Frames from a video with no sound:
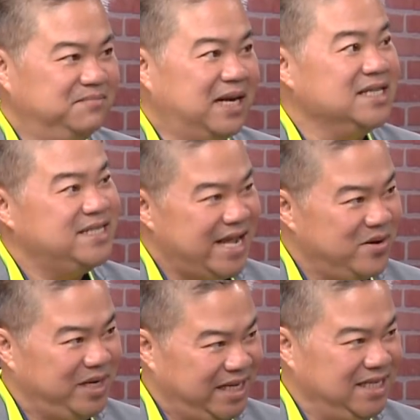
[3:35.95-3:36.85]
bằng
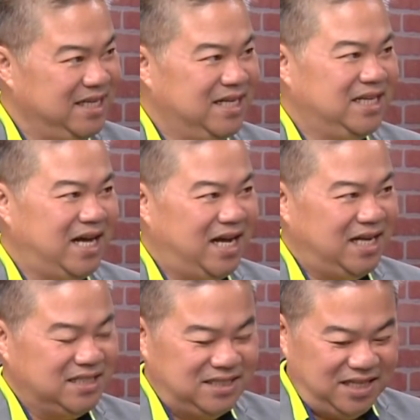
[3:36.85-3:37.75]
gieo đi uh,
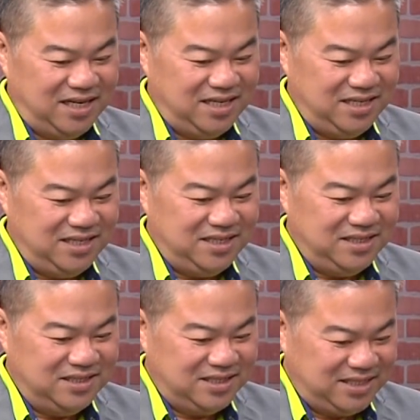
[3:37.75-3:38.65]
từ
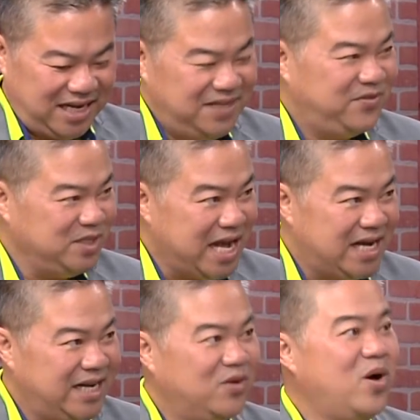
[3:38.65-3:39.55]

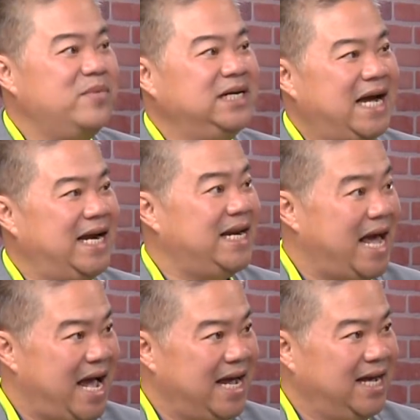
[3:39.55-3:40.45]
California này qua bên
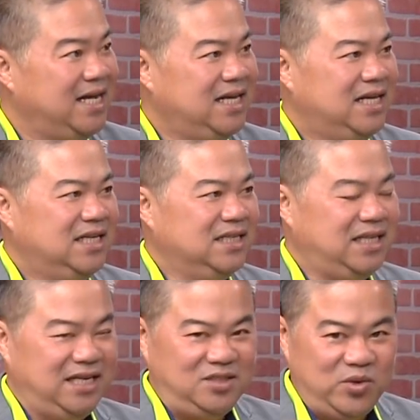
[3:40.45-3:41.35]
Canada ha
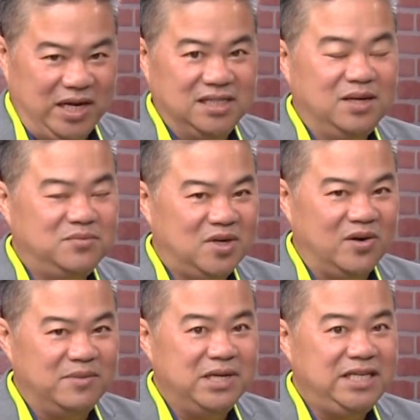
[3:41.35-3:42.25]
thì chuyển xong
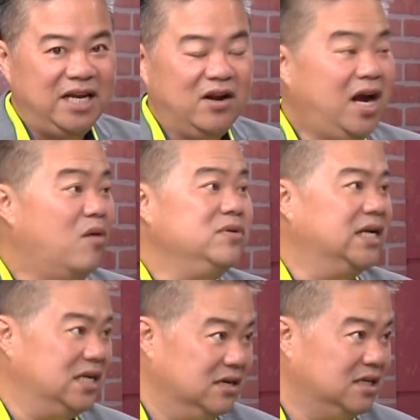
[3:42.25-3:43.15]
rồi đó bên kia nói không
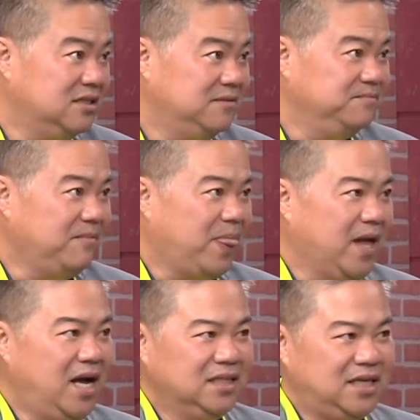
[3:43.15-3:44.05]
nhận được
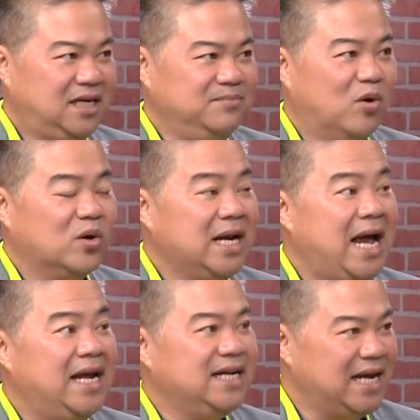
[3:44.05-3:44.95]
đó tới một
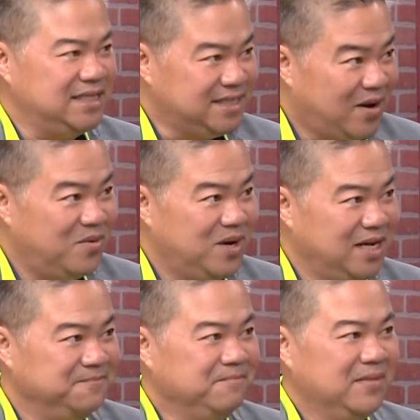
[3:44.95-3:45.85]
hai ngày sau
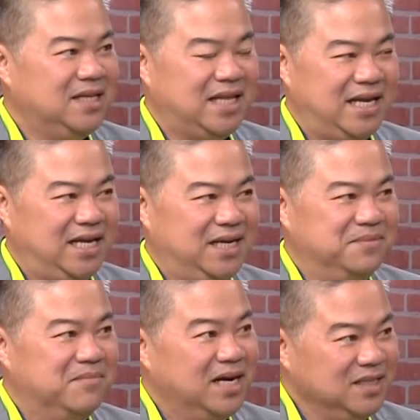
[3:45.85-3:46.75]
đó thì
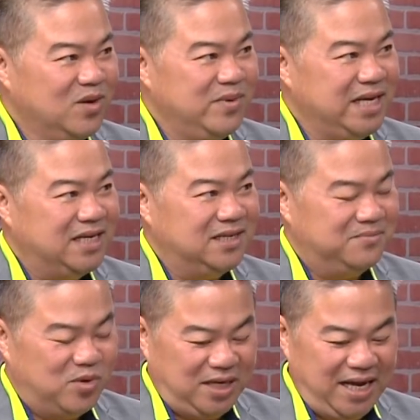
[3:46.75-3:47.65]
mới tôi mới nhận
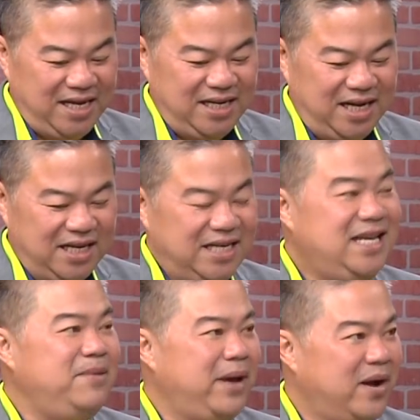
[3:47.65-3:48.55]
được một cái
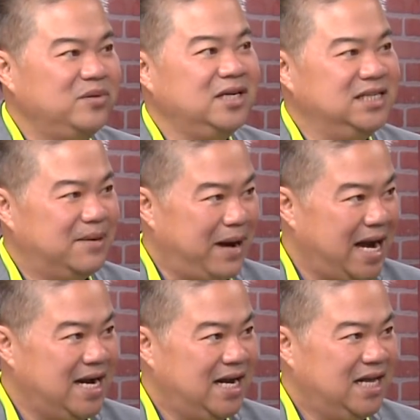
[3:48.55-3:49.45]
email từ nhà
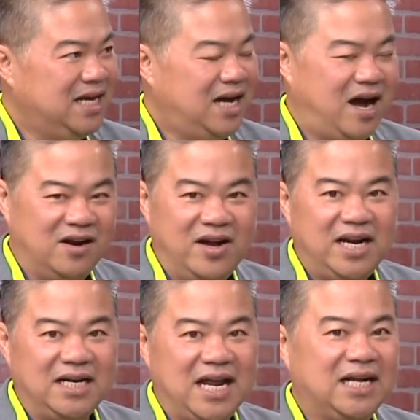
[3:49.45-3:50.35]
băng họ nói
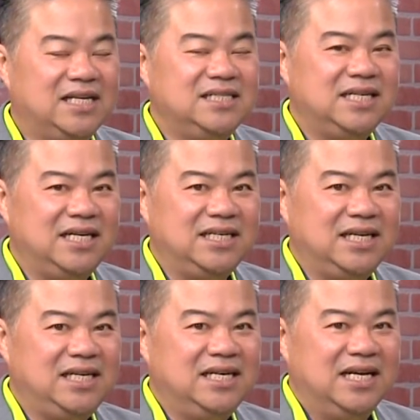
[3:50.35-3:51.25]
rằng là cái cái
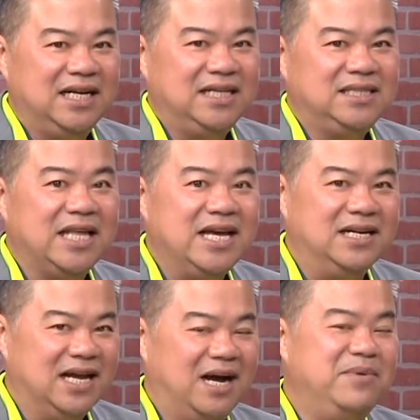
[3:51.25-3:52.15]
cái cái
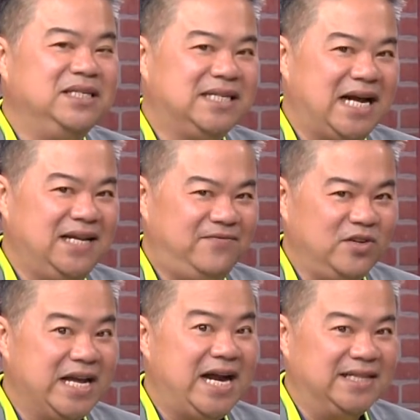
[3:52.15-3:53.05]
tiền ở bên
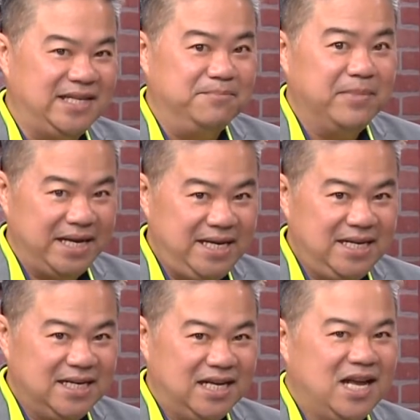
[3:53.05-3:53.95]
California là tiền Mỹ
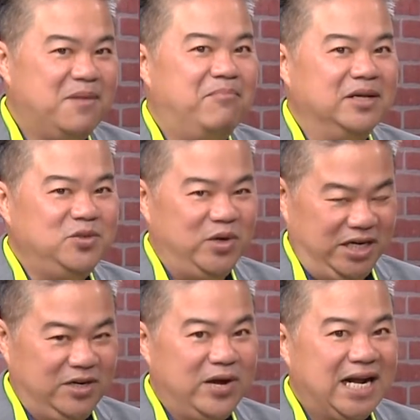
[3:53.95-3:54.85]
mà
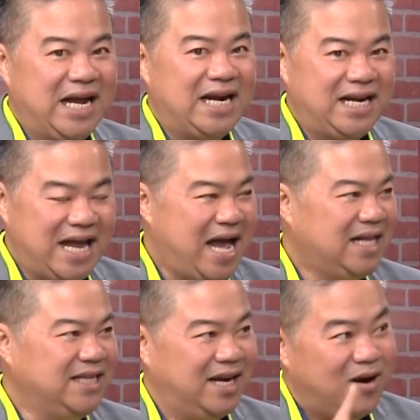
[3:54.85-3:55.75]
chuyển qua
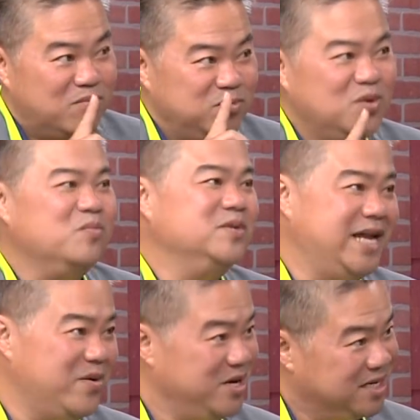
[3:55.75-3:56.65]
Canada thì không dùng
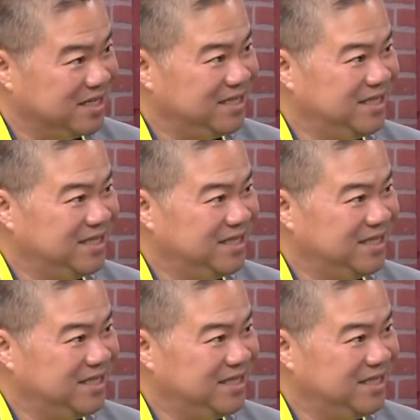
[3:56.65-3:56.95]
gieo được